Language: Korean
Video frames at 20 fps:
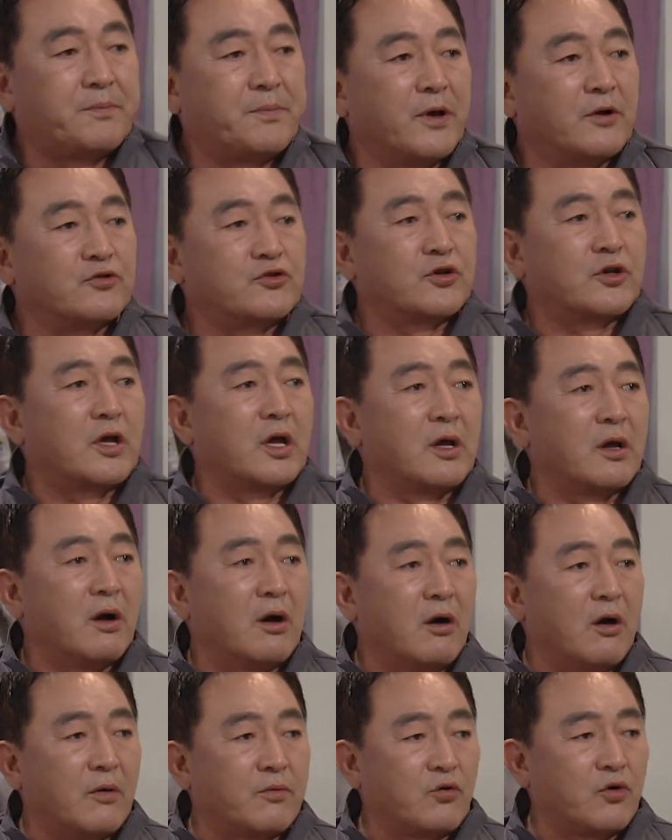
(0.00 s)
병숙이
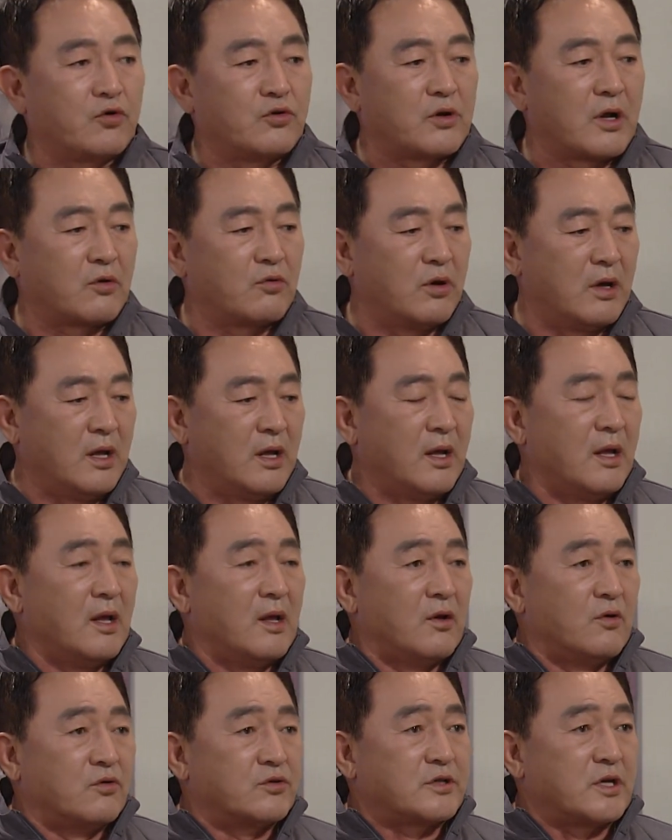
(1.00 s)
업거느라고
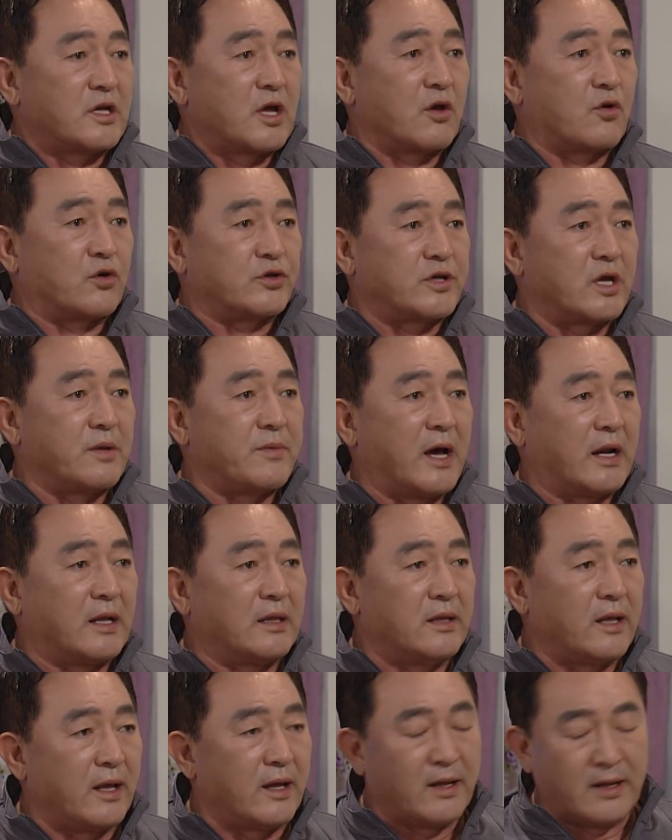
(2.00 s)
부사장이 고생이 많았네.